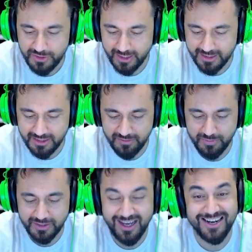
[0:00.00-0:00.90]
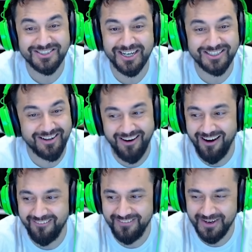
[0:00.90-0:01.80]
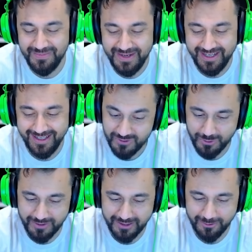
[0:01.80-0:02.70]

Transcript: Bir şey diyeyim mi? Gerçekten AVM çok iyi